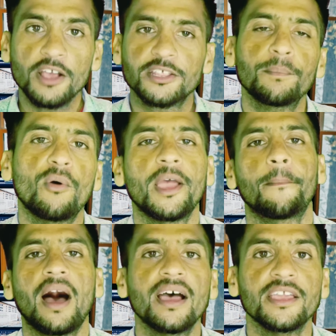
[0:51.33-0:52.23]
असंभव
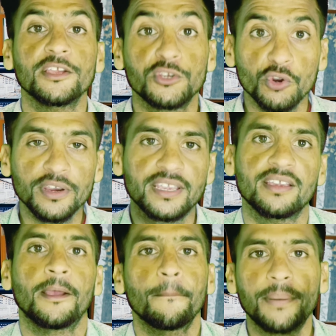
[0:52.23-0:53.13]
है भाई
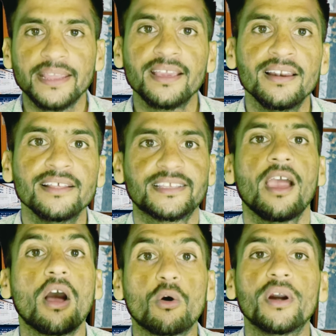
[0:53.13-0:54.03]
क्योंकि ब्रेकिंग लिस्ट
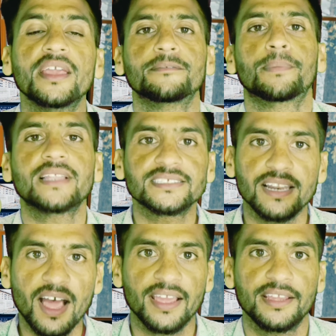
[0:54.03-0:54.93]
के अकॉर्डिंग पता
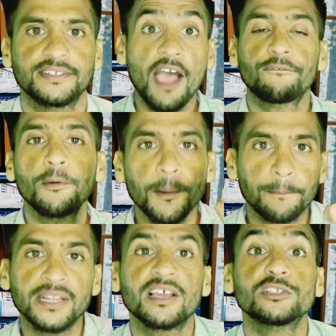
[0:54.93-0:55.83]
चला है आईफोन
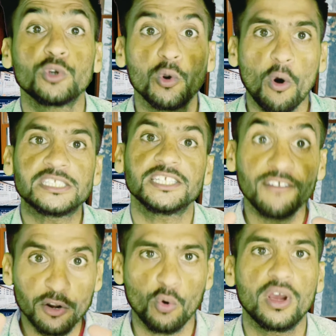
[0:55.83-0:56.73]
15 का जो लॉन्च
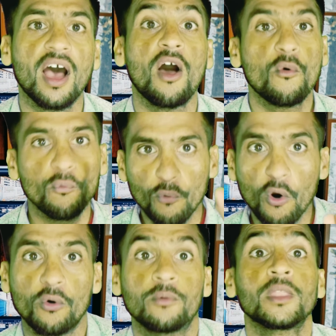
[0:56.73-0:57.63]
इवेंट होगा
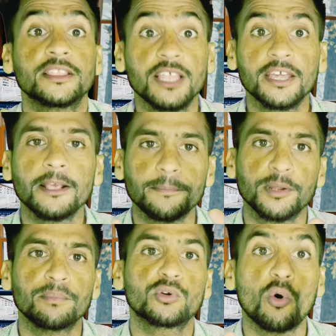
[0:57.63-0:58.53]
वो 13
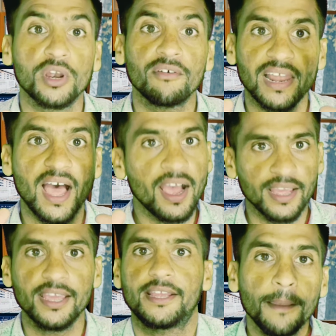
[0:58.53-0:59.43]
सितंबर को होने वाला
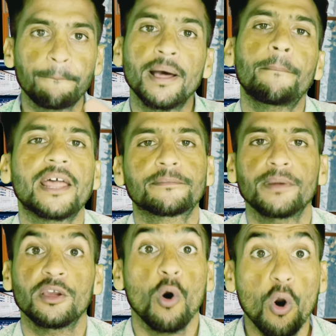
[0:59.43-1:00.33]
है एप्पल पार्क
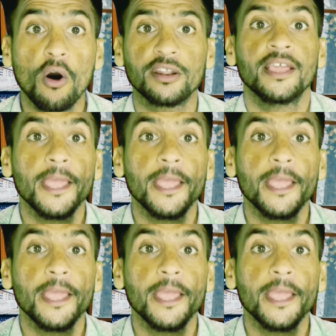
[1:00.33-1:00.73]
में और